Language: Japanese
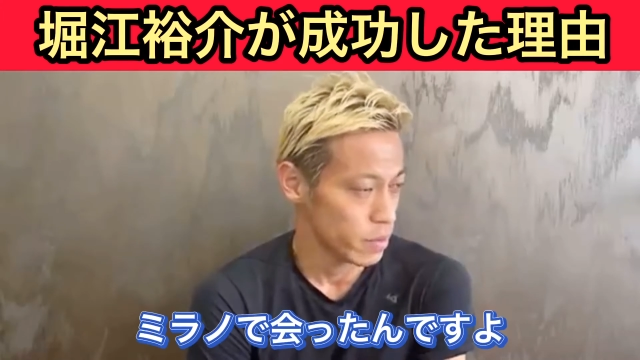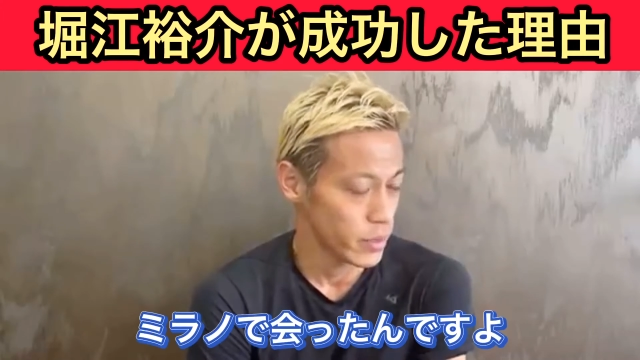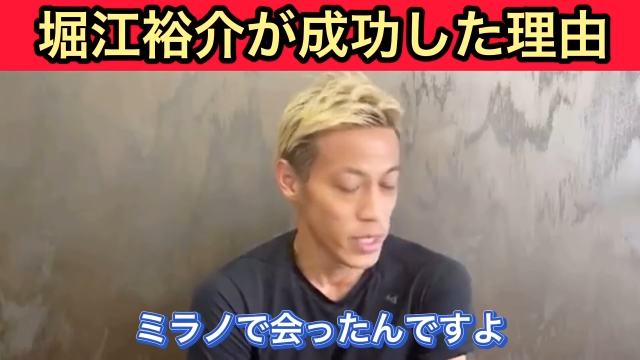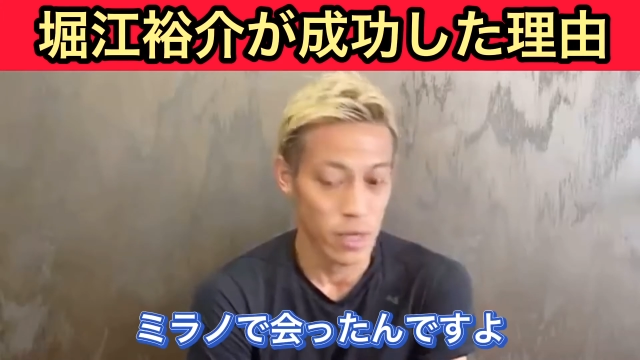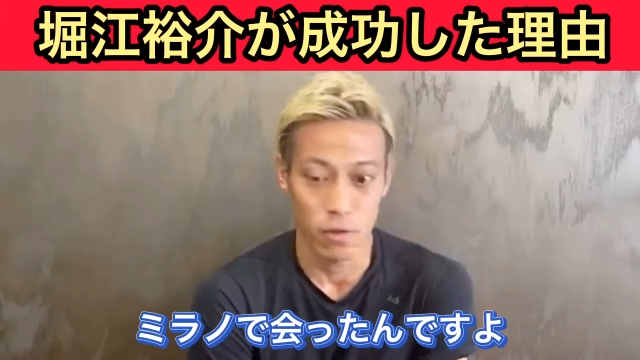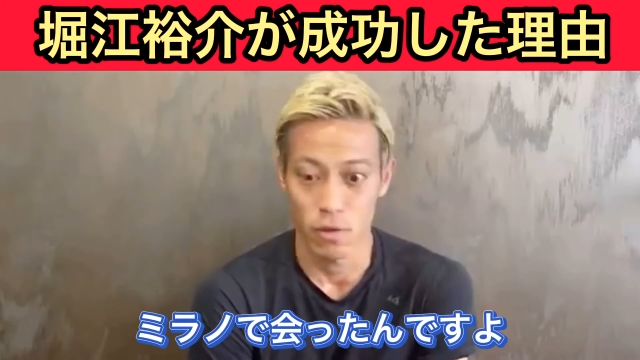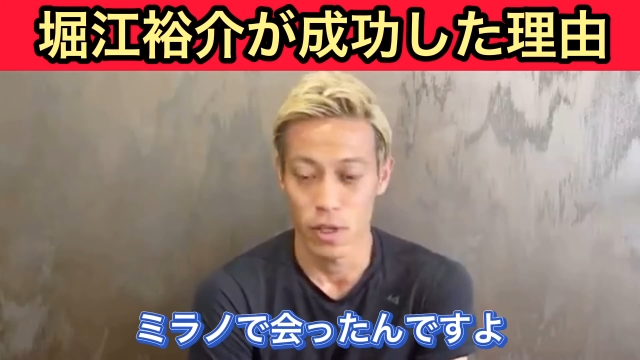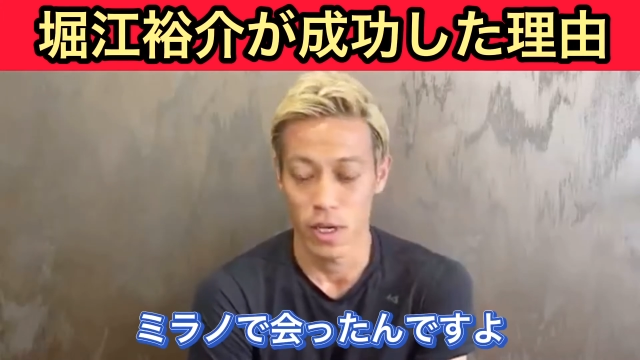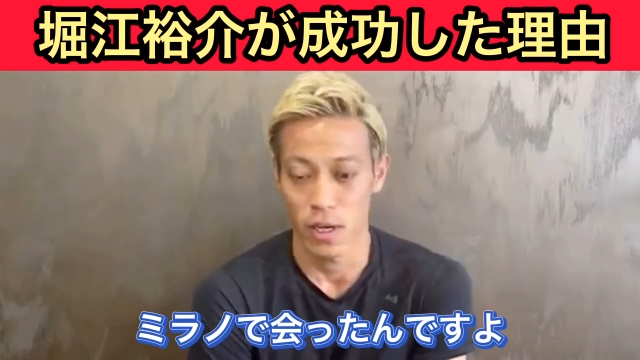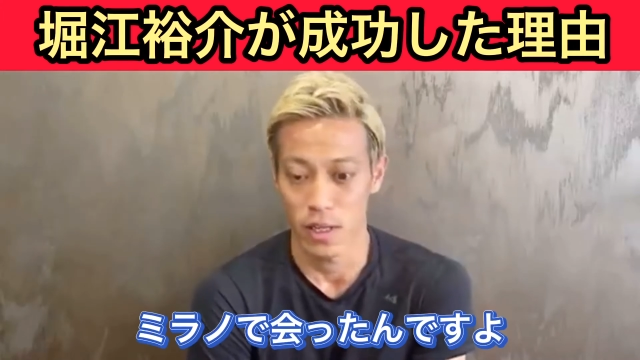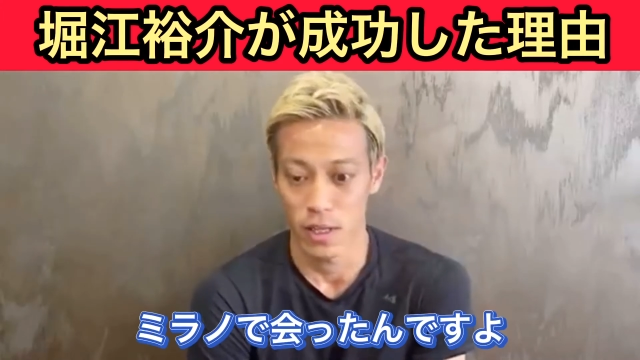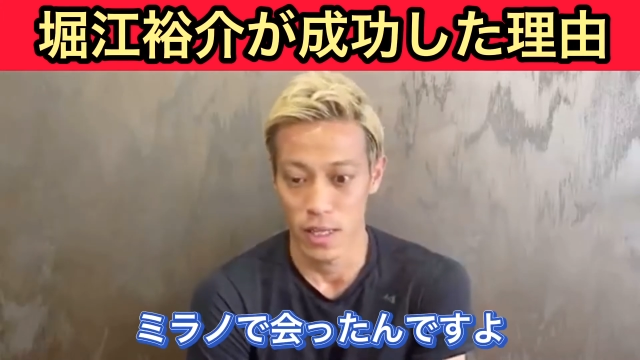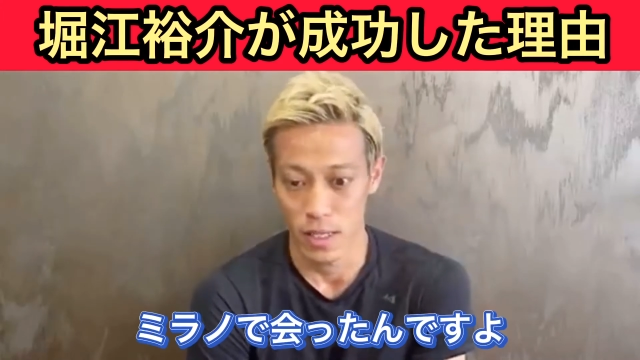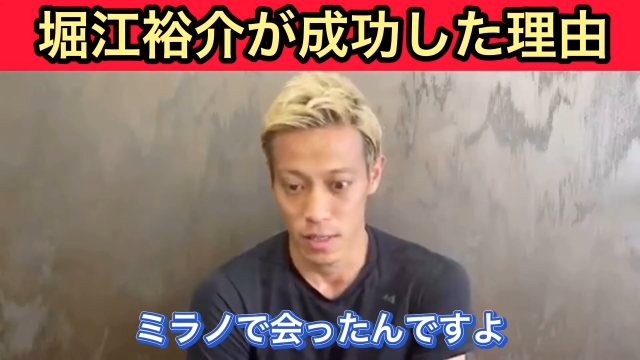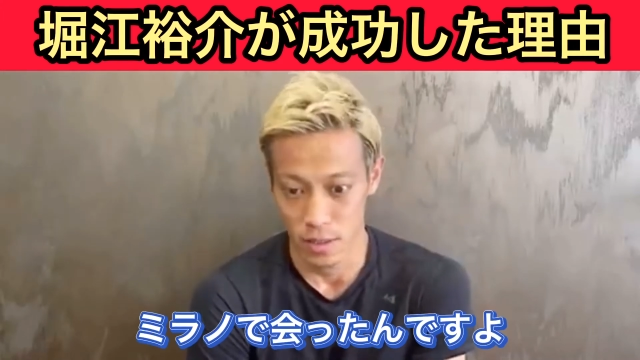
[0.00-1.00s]
ミラノで会っ
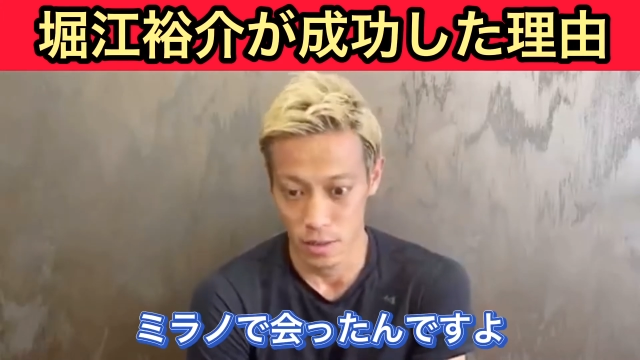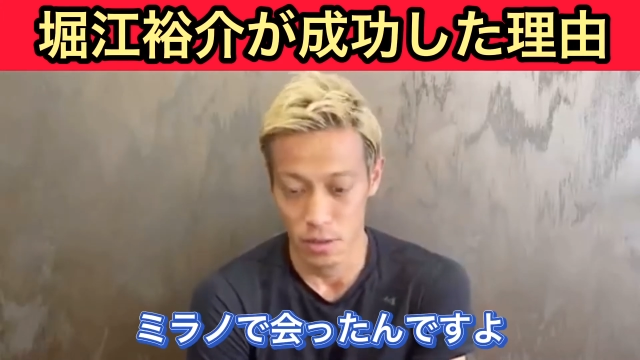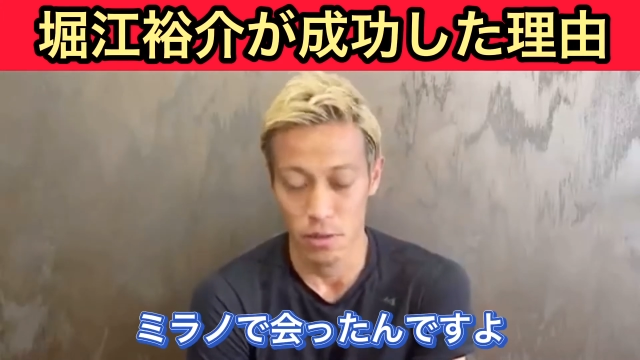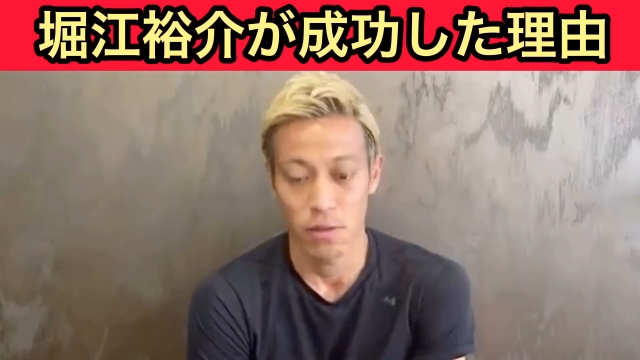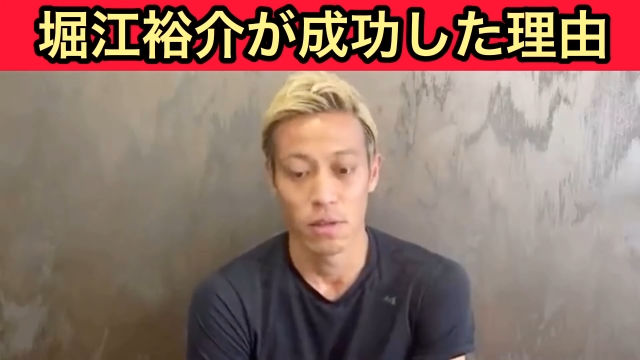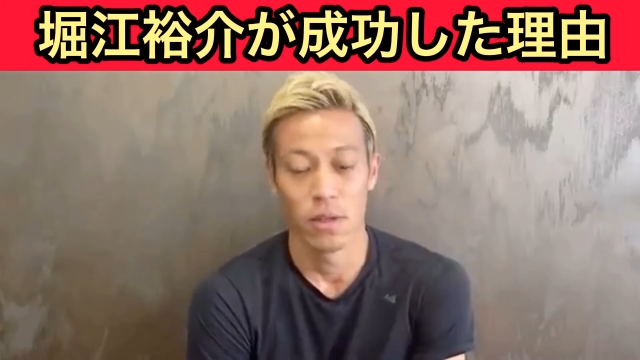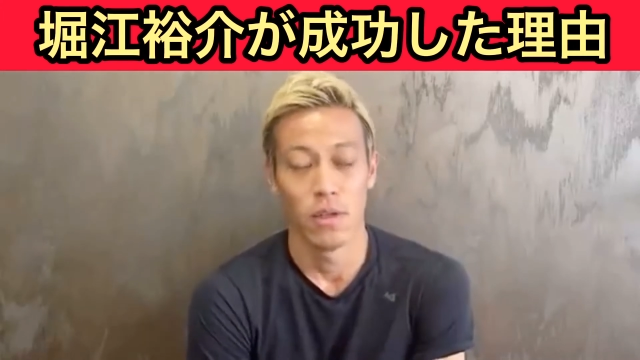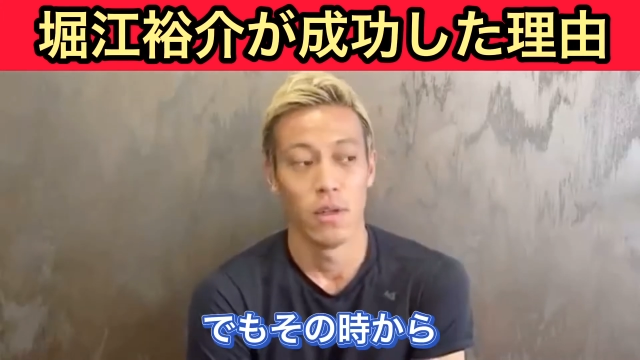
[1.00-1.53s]
たんですよ